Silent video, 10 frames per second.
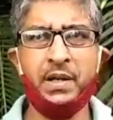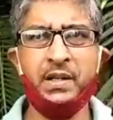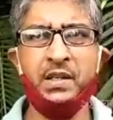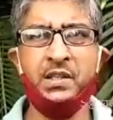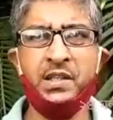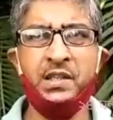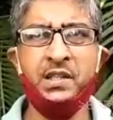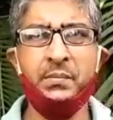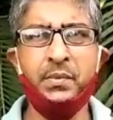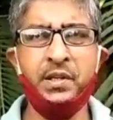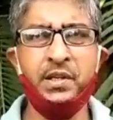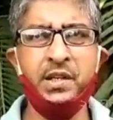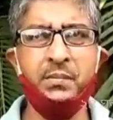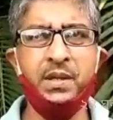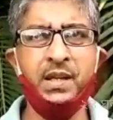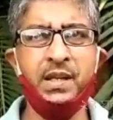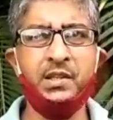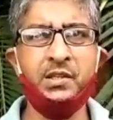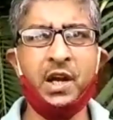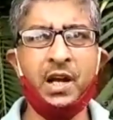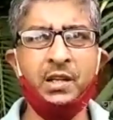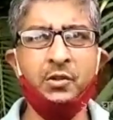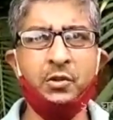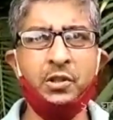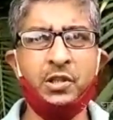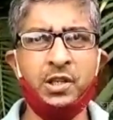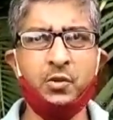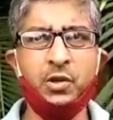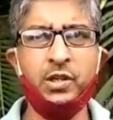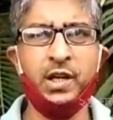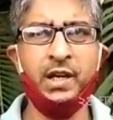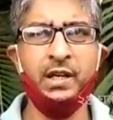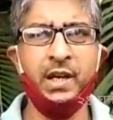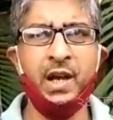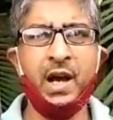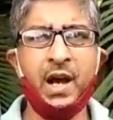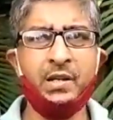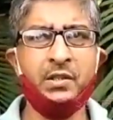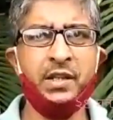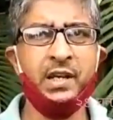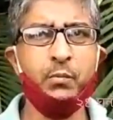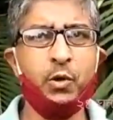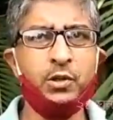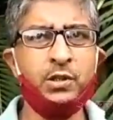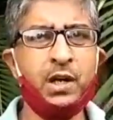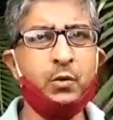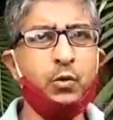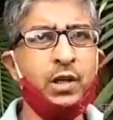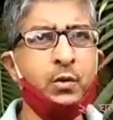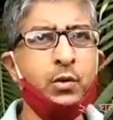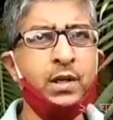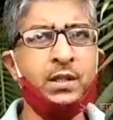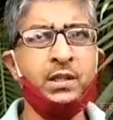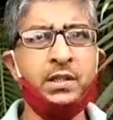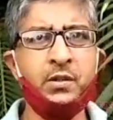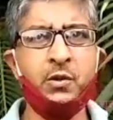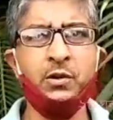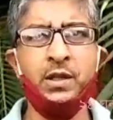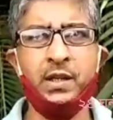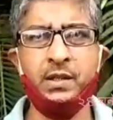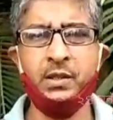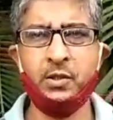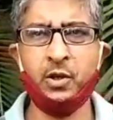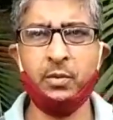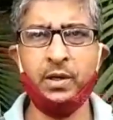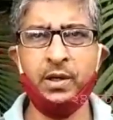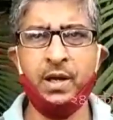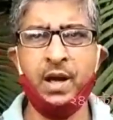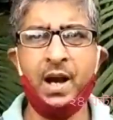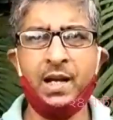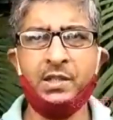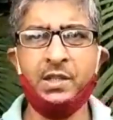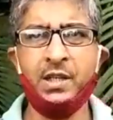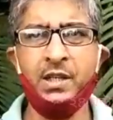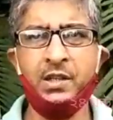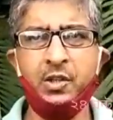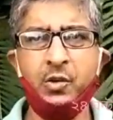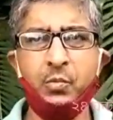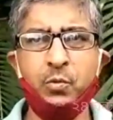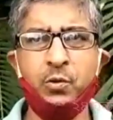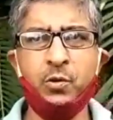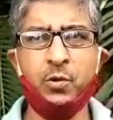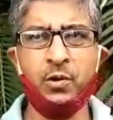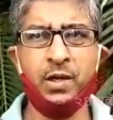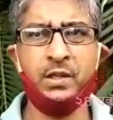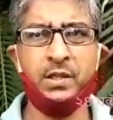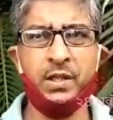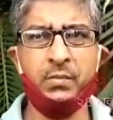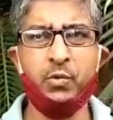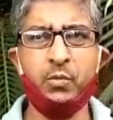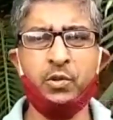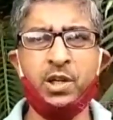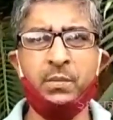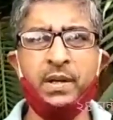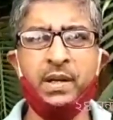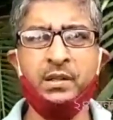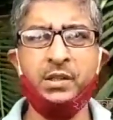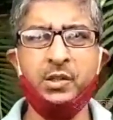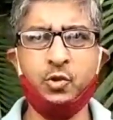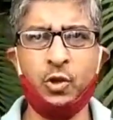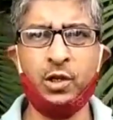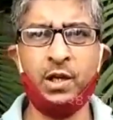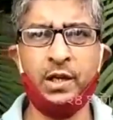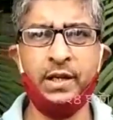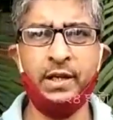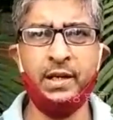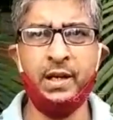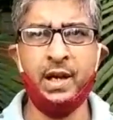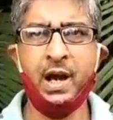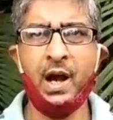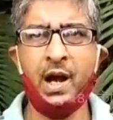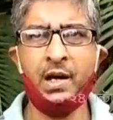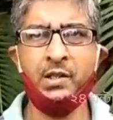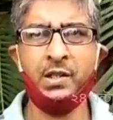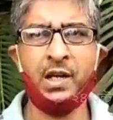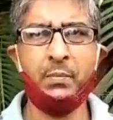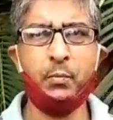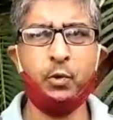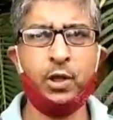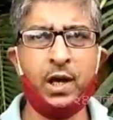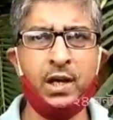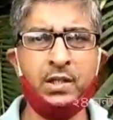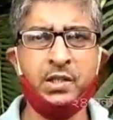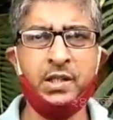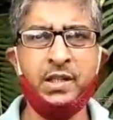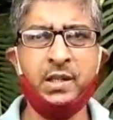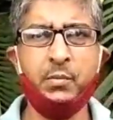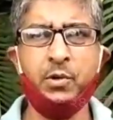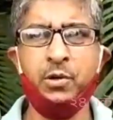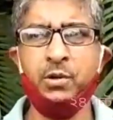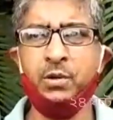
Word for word: পাঠিয়েছেন যে মিড ডে মিলের চাল যদি শেষ হয়ে যায় আর সেই বস্তা গুনে গুনে সেই শিক্ষকদেরকে দিতে হবে আজকে তৃণমূল কংগ্রেসে মমতা ব্যানার্জির সরকারে আর যারা প্রধান আছেন এবং